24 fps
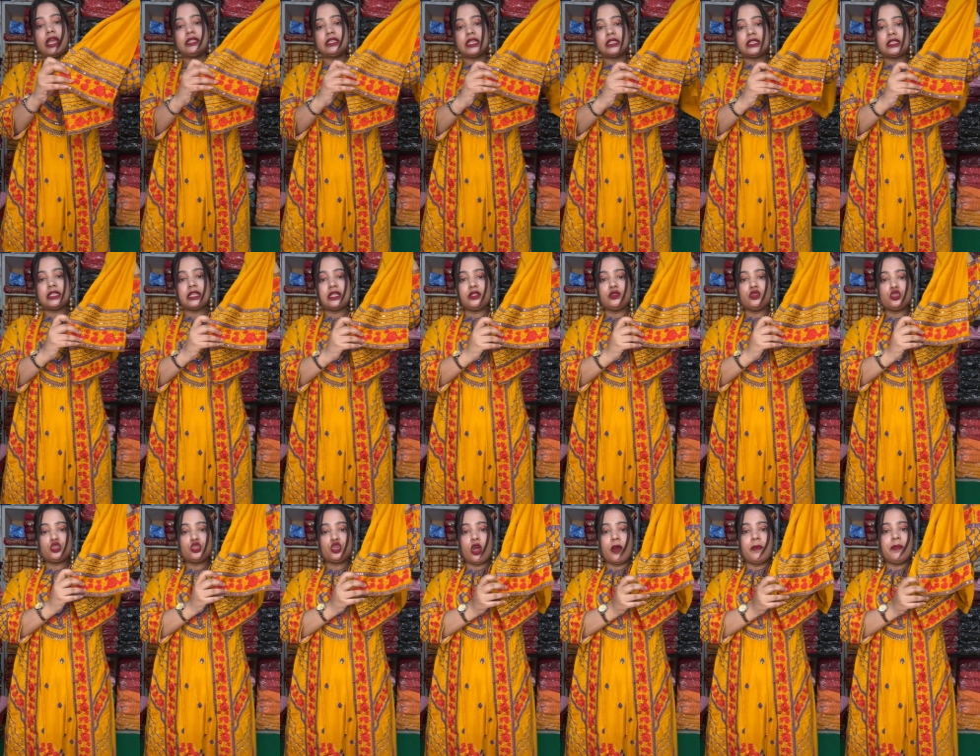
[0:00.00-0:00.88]
তো এইটার সাথে
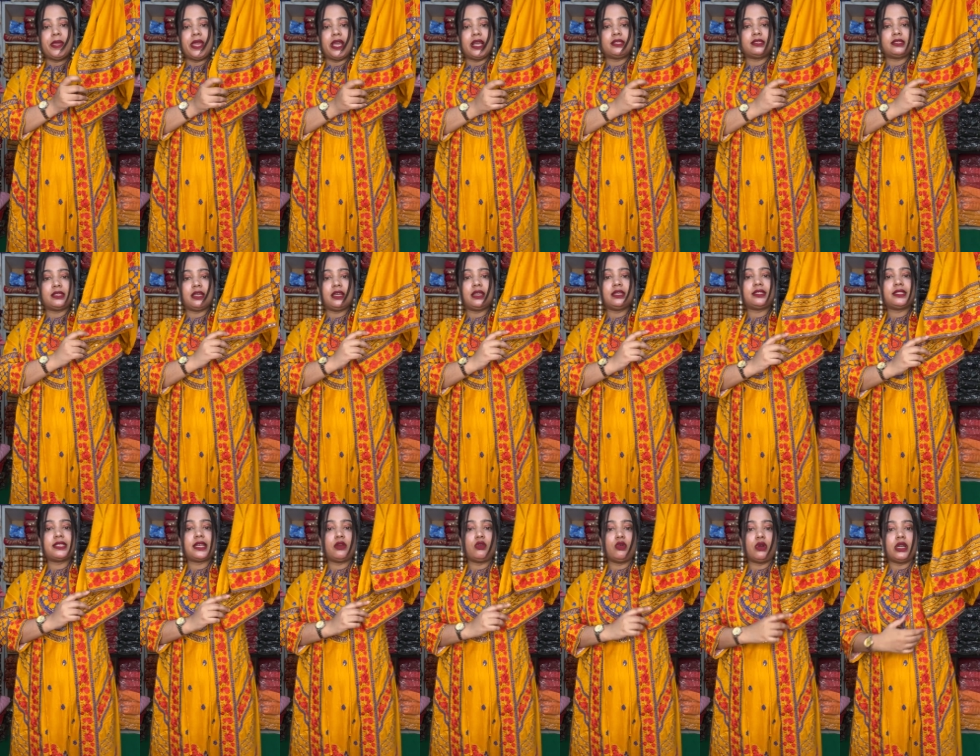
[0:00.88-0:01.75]
কিন্তু সবই আছে
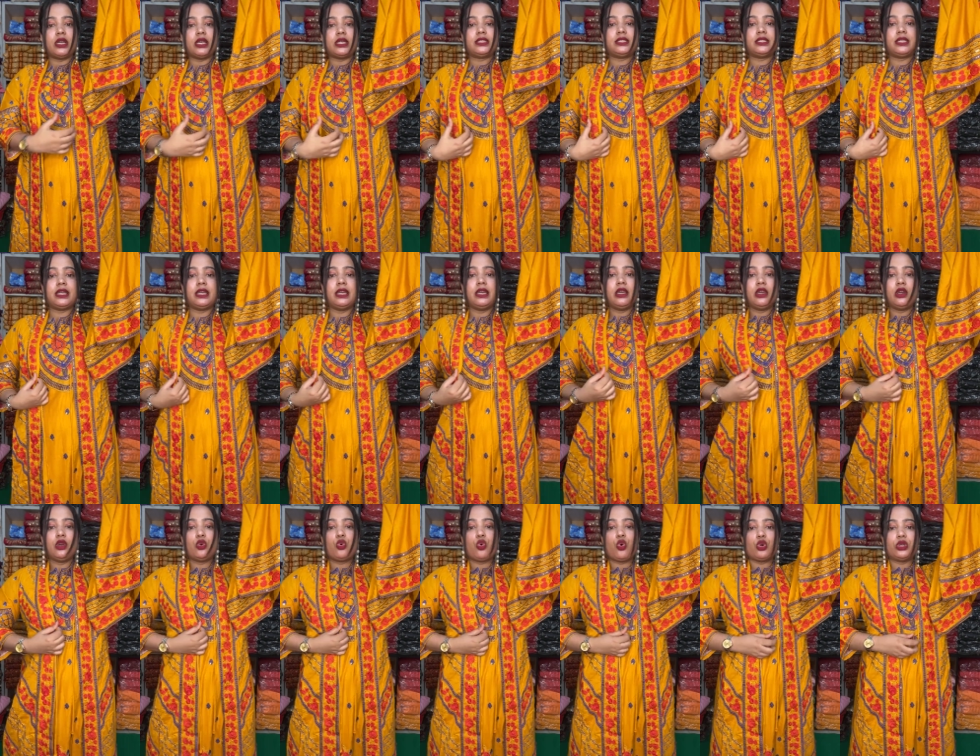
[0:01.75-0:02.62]
হ্যাঁ সালোয়ার আছে
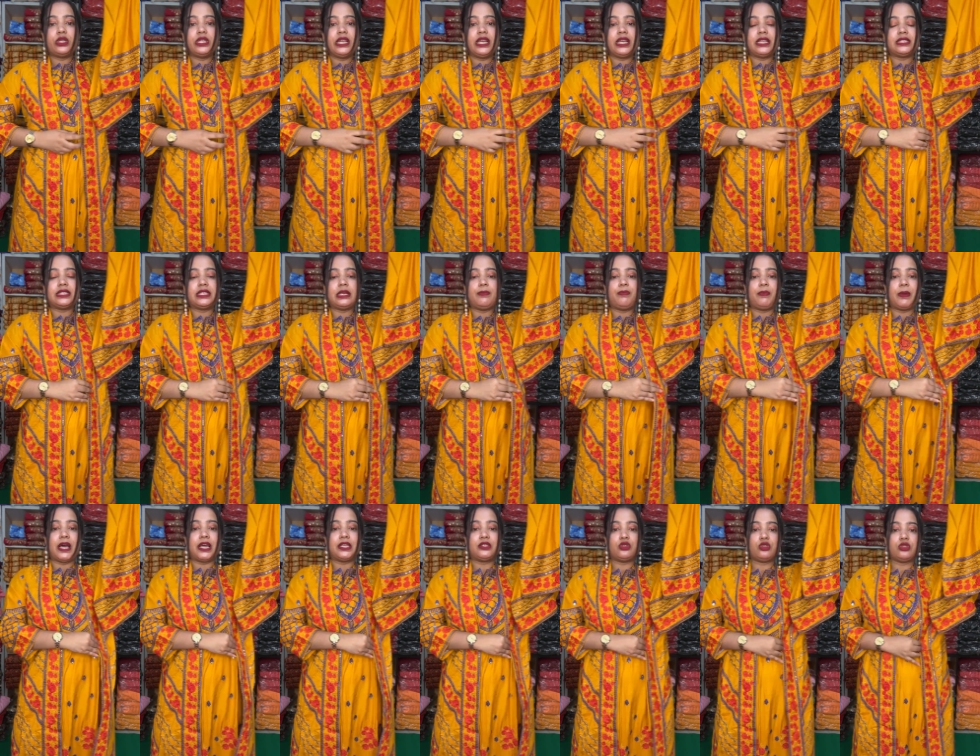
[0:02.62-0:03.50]
কোটি আছে
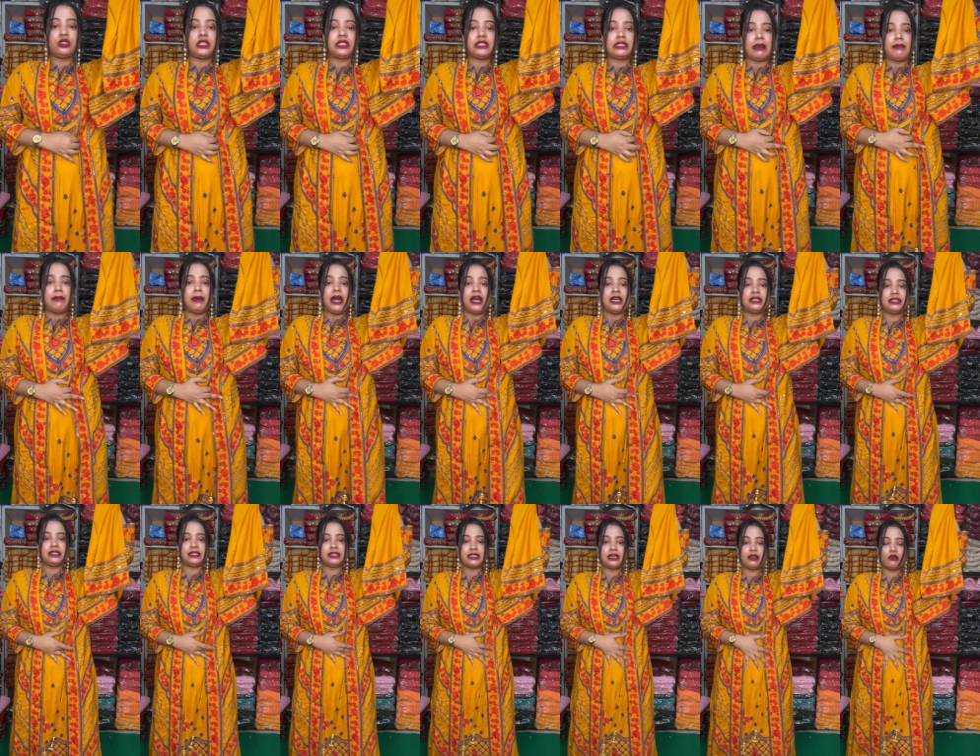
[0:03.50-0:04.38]
প্লাস হচ্ছে জামা
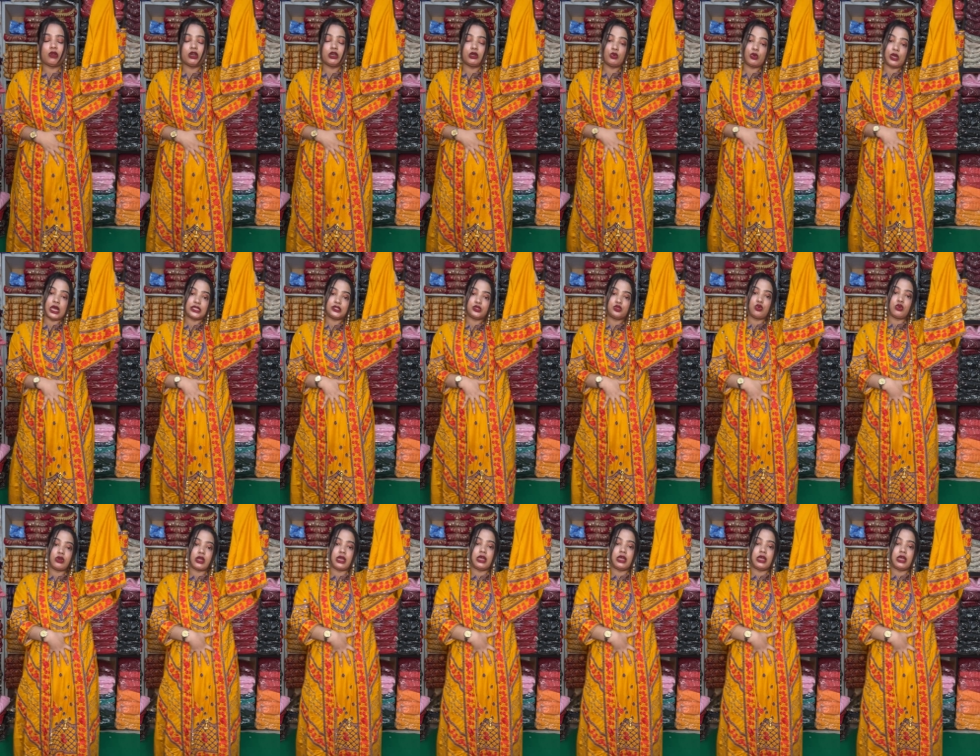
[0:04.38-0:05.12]
আছে সালোয়ারও কাজ